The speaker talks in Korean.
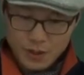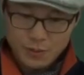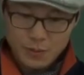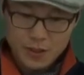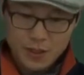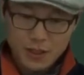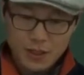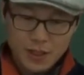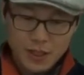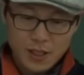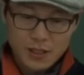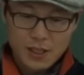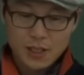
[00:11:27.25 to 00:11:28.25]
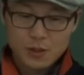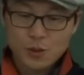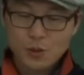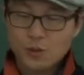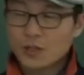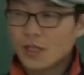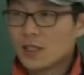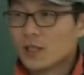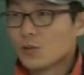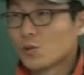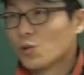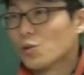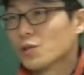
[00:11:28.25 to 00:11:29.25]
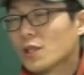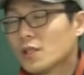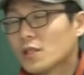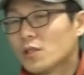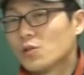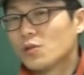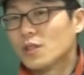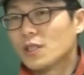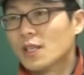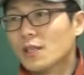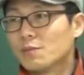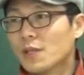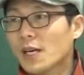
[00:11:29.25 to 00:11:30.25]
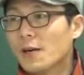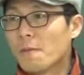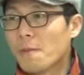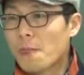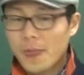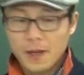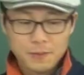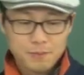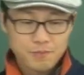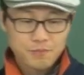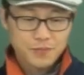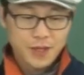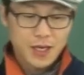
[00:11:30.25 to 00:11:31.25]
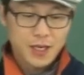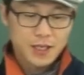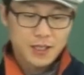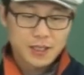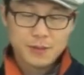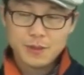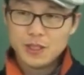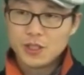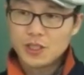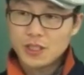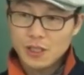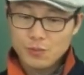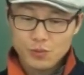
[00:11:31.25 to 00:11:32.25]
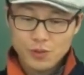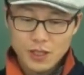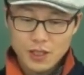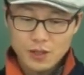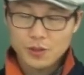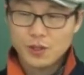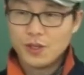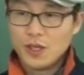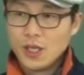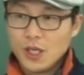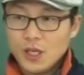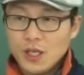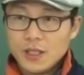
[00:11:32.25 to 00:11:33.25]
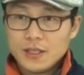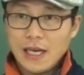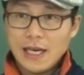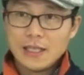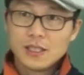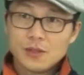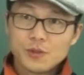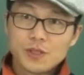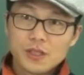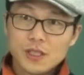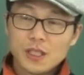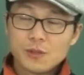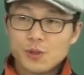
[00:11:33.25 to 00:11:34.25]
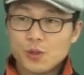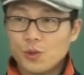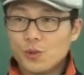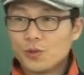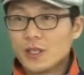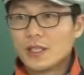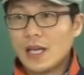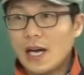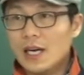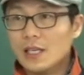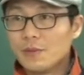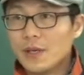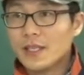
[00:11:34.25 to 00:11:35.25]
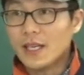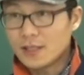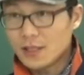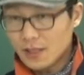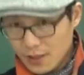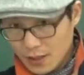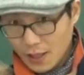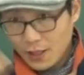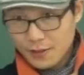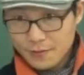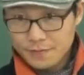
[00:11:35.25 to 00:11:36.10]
그러면서 자 조동사, 조동사는 쓸 수 있다, 없다? 없다. 그 다음에 인칭에 무관하고요. 낫을 붙인다 그러면 조동사 다음에 낫을 쓴다.